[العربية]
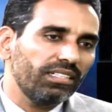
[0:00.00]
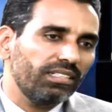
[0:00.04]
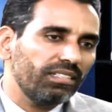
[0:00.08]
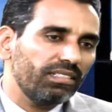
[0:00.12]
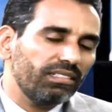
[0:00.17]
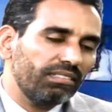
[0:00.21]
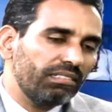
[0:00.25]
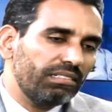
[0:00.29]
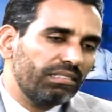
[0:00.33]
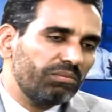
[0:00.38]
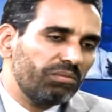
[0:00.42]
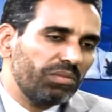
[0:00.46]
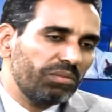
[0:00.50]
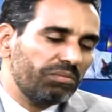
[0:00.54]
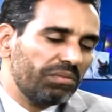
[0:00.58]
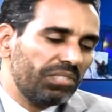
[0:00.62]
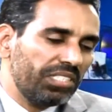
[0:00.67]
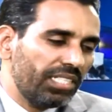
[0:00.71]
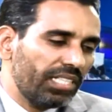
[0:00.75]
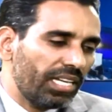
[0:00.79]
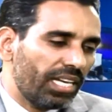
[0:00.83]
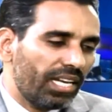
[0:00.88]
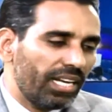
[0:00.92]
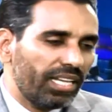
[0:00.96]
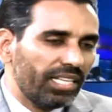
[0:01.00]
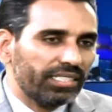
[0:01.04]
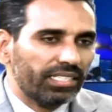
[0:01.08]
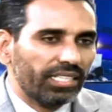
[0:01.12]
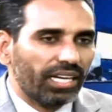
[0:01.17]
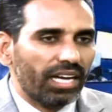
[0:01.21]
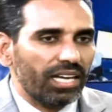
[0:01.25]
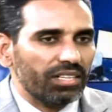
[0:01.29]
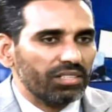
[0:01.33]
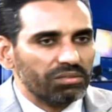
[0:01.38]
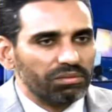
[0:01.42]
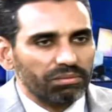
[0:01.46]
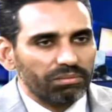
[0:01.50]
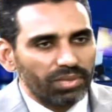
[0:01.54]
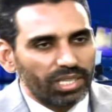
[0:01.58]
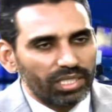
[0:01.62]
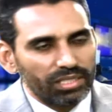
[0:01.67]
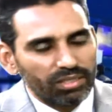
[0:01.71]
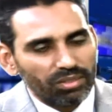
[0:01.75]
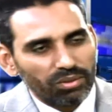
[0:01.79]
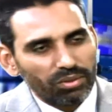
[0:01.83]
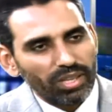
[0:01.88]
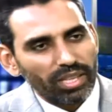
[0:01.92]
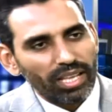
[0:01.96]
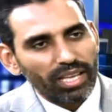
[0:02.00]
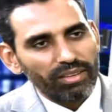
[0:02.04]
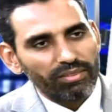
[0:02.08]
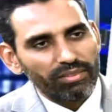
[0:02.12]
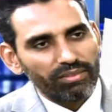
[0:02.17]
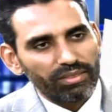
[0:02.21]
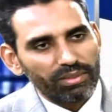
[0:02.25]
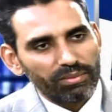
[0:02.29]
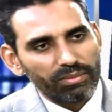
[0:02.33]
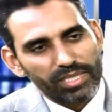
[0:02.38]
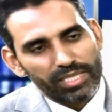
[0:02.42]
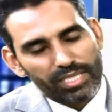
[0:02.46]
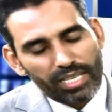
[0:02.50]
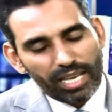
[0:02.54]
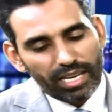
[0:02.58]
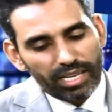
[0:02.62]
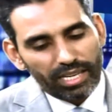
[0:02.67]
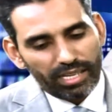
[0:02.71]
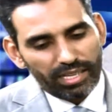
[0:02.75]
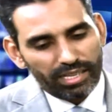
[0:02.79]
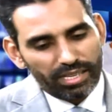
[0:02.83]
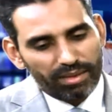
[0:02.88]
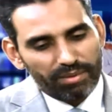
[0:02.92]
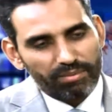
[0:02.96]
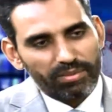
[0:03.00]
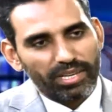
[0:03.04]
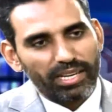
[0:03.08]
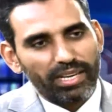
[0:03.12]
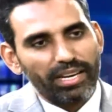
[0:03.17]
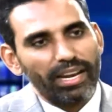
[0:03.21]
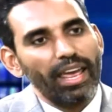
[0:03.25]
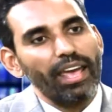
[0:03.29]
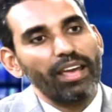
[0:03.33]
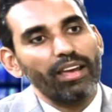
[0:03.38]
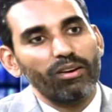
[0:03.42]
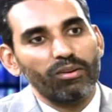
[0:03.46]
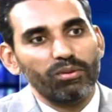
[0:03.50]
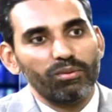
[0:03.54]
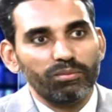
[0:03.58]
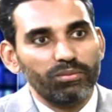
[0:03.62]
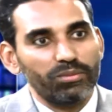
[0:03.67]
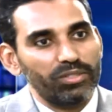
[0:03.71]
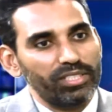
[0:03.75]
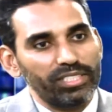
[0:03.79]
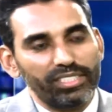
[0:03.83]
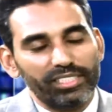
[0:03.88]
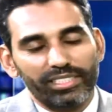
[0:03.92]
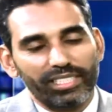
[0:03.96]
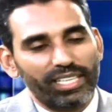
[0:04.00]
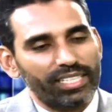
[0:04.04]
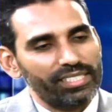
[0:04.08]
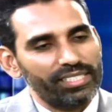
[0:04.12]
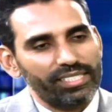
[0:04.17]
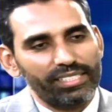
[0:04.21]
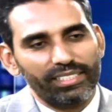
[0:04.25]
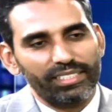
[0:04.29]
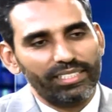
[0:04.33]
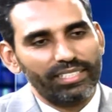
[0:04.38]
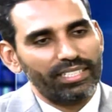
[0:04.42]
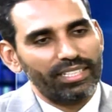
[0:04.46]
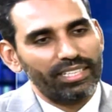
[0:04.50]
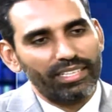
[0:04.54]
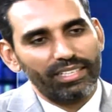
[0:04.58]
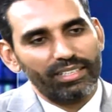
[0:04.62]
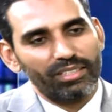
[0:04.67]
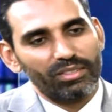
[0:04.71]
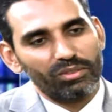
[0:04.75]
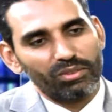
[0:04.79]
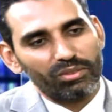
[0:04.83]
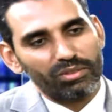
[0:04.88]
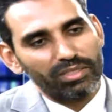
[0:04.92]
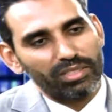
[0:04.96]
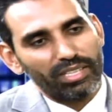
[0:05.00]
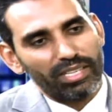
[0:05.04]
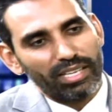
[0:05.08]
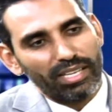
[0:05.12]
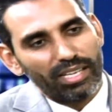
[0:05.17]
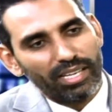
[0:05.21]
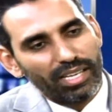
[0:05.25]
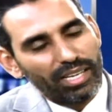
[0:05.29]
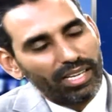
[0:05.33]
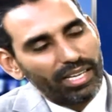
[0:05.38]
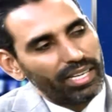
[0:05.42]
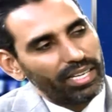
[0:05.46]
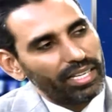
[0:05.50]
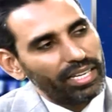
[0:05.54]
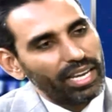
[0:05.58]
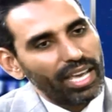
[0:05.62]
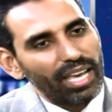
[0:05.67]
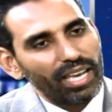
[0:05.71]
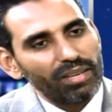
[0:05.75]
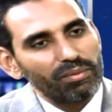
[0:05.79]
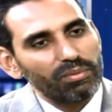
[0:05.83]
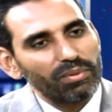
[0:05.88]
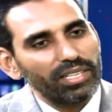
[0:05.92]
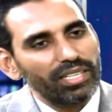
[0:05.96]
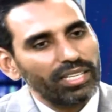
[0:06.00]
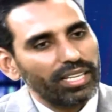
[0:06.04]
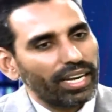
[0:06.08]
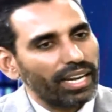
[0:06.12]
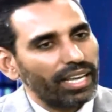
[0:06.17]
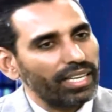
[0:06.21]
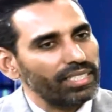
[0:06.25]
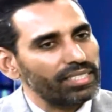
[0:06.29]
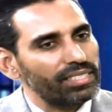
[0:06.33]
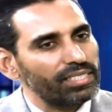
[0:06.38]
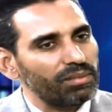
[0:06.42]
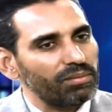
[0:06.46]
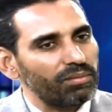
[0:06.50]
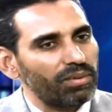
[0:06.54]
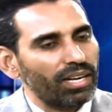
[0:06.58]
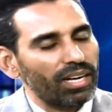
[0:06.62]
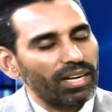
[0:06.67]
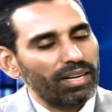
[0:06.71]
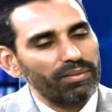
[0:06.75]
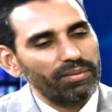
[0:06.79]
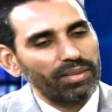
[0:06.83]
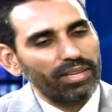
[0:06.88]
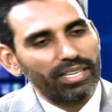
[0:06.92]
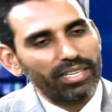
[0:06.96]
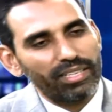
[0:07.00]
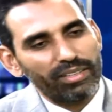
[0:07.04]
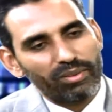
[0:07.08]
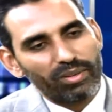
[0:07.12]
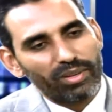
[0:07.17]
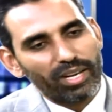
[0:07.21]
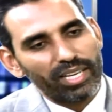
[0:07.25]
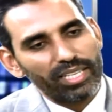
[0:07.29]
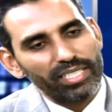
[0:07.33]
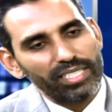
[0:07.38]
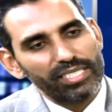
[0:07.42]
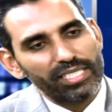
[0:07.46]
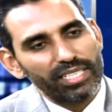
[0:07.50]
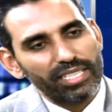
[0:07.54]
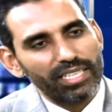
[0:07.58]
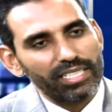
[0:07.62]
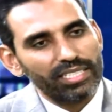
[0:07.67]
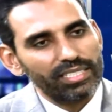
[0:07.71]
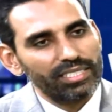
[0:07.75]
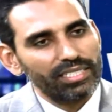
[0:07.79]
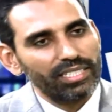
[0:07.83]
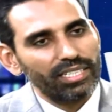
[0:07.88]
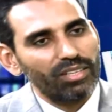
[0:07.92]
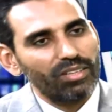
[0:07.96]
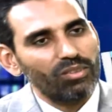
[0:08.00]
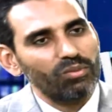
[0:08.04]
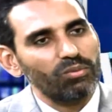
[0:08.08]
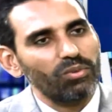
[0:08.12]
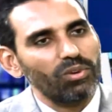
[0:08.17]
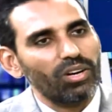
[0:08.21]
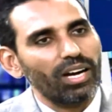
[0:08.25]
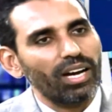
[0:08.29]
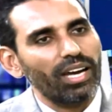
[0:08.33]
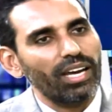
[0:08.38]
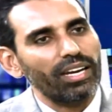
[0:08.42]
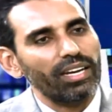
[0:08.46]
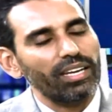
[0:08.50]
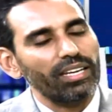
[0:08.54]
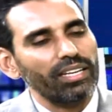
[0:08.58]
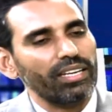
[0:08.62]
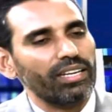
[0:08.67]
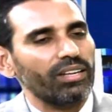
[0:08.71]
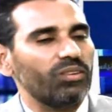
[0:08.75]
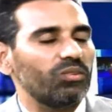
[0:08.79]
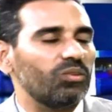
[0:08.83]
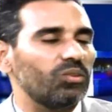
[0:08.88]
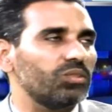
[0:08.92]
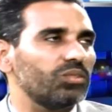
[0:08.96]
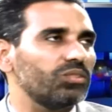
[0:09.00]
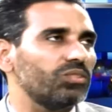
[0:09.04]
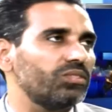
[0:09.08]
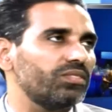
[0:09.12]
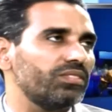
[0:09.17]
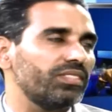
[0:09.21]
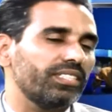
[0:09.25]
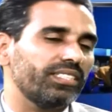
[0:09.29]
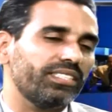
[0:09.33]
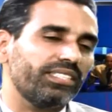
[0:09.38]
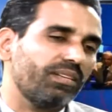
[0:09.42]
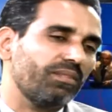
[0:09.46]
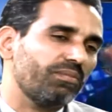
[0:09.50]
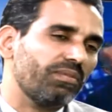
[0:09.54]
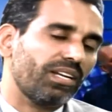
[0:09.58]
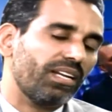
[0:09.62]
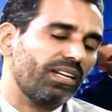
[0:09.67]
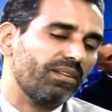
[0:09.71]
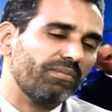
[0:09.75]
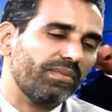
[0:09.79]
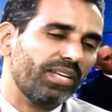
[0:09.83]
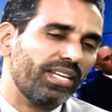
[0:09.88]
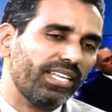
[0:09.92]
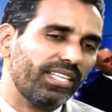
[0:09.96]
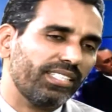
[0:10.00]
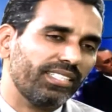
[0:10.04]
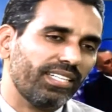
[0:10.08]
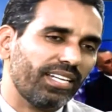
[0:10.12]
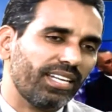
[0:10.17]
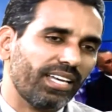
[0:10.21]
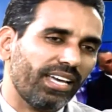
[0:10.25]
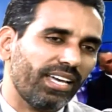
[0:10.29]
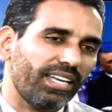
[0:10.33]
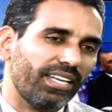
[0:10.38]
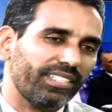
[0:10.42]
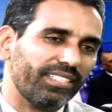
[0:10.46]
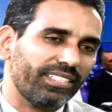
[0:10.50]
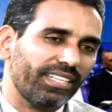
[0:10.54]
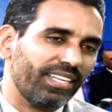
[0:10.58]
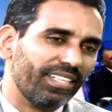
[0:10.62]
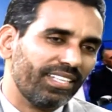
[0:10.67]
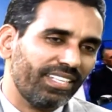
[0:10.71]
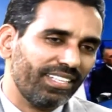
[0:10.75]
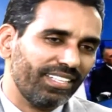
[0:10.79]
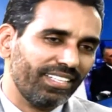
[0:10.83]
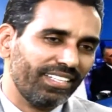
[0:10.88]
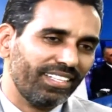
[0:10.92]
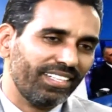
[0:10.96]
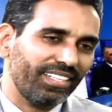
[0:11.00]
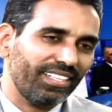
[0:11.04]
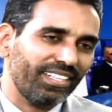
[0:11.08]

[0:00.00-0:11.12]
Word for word: مبنية على تقاسم بعض الوظائف والمصالح الأمر لا يهمني شخصيا أن أكون نائبا لرئيس البرلمان أو رئيس لجنة أو مقرر أو عضو في إحدى برلمانات الخارج هذا